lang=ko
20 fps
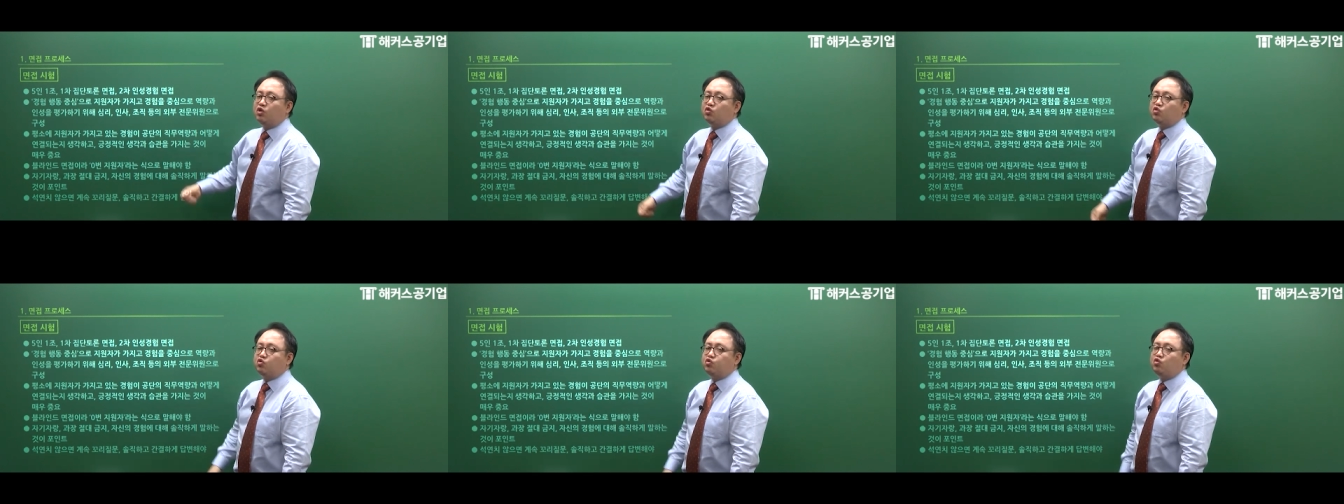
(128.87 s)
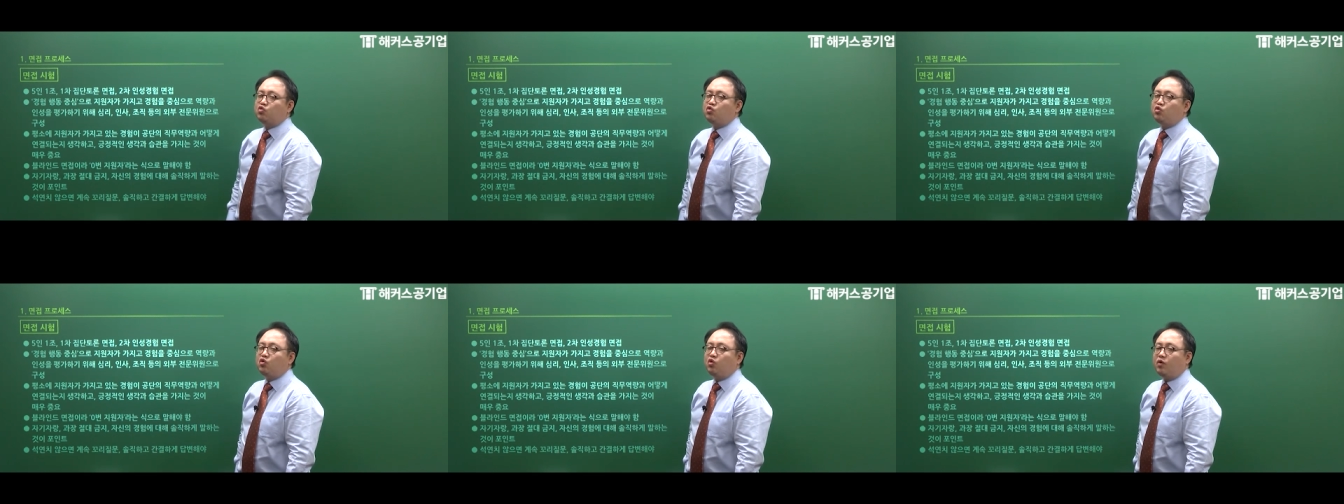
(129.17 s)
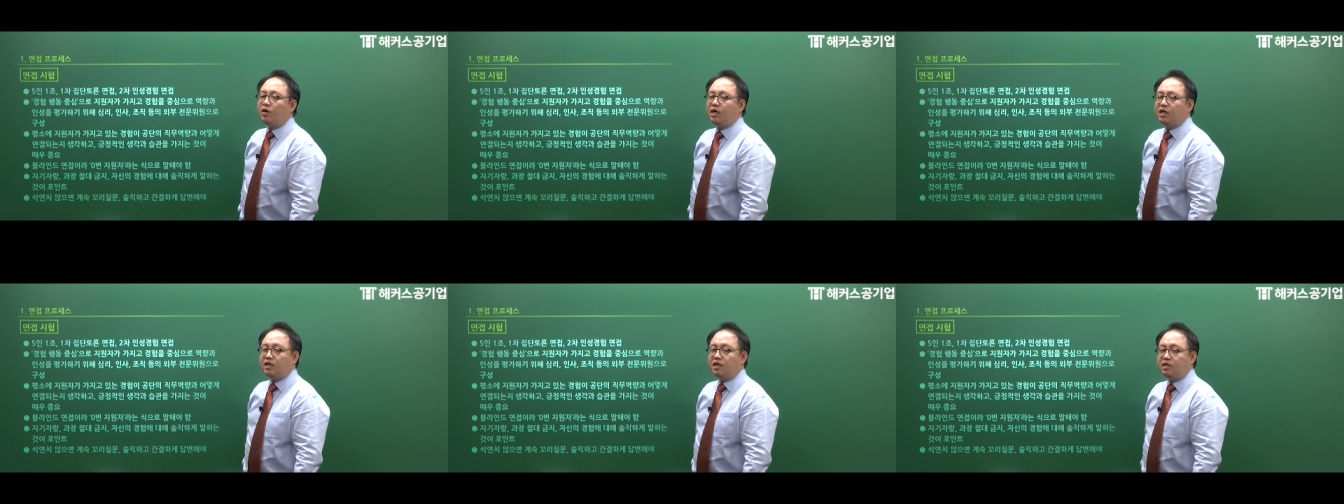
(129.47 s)

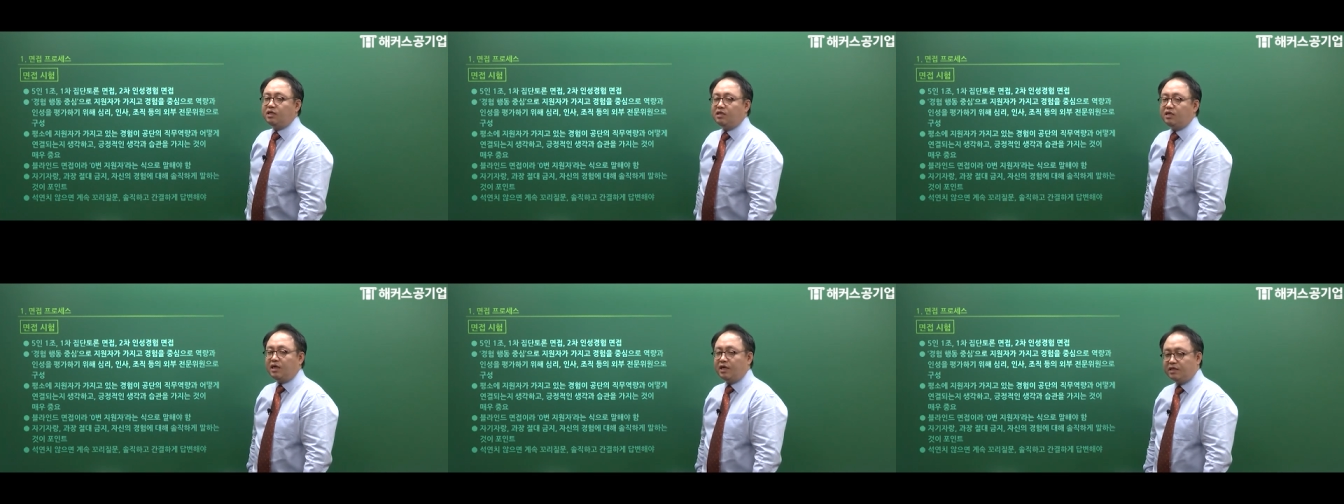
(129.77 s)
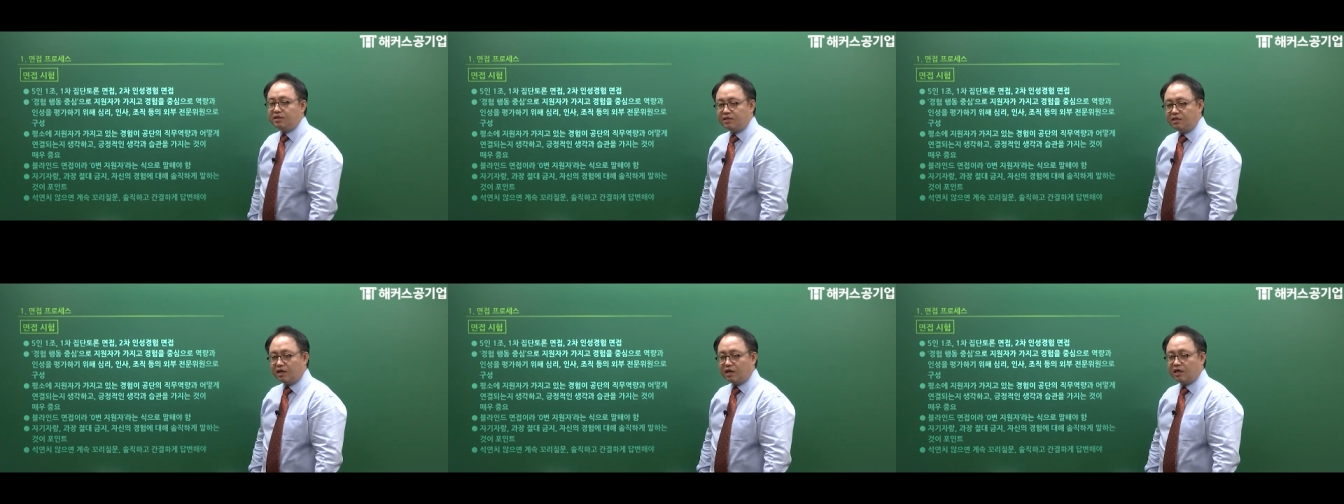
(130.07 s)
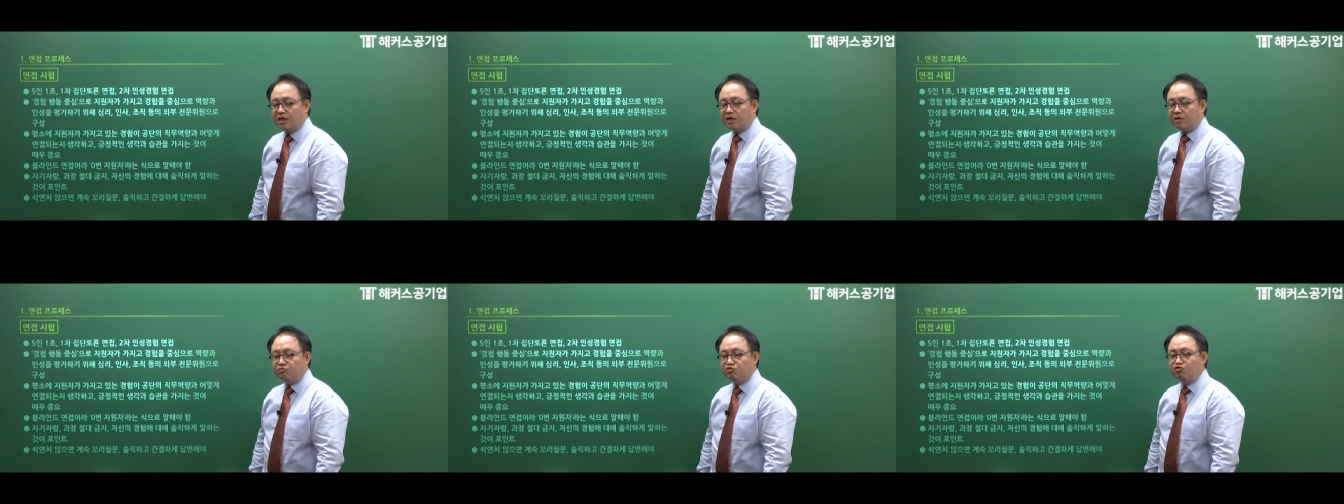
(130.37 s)
중요하기는
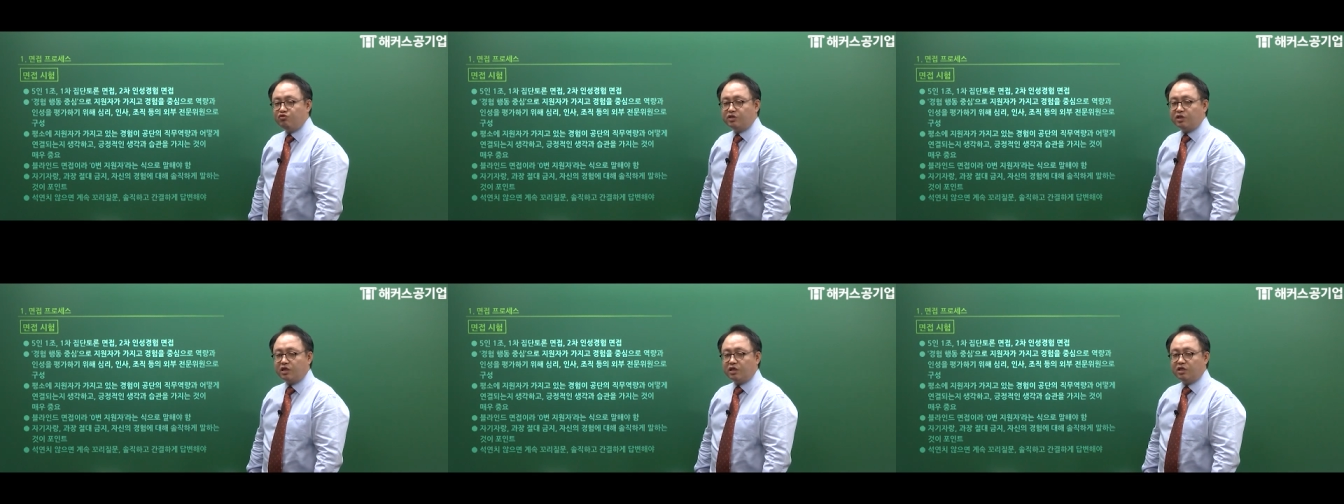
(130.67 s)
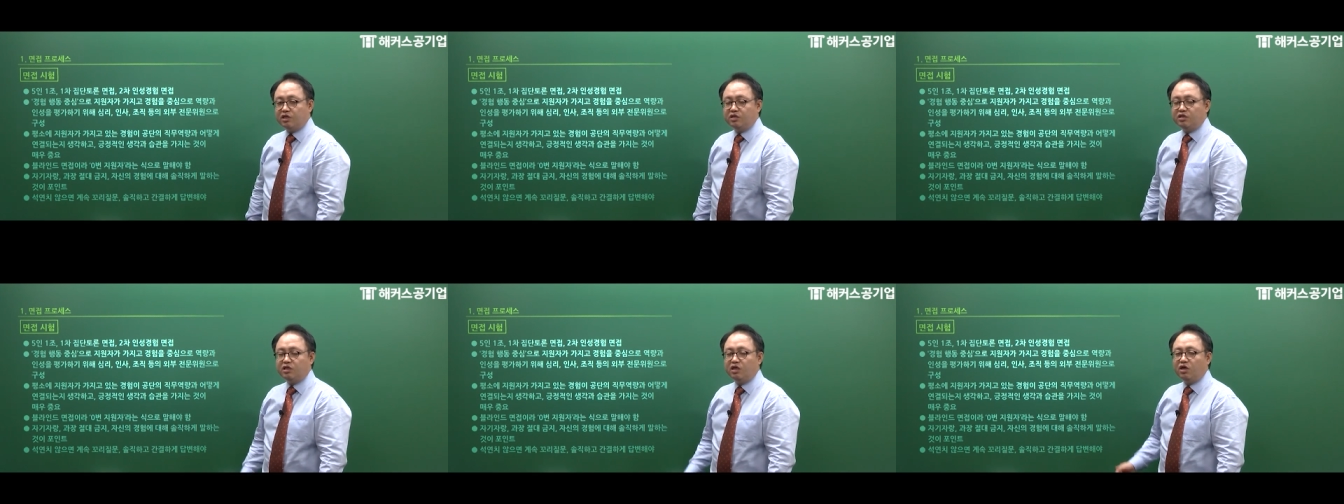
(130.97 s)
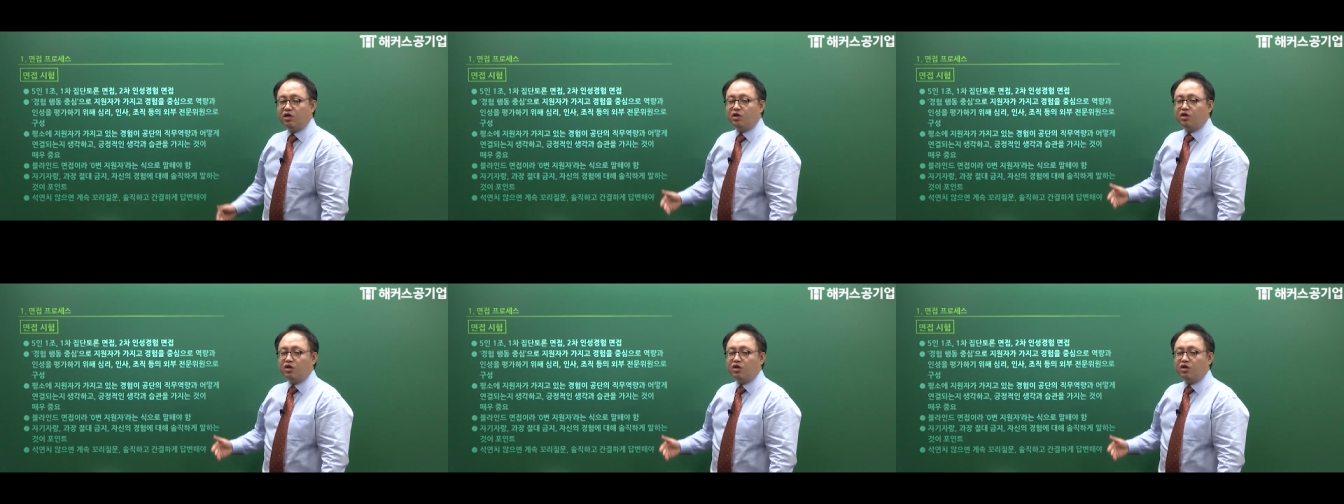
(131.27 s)
한데 문제는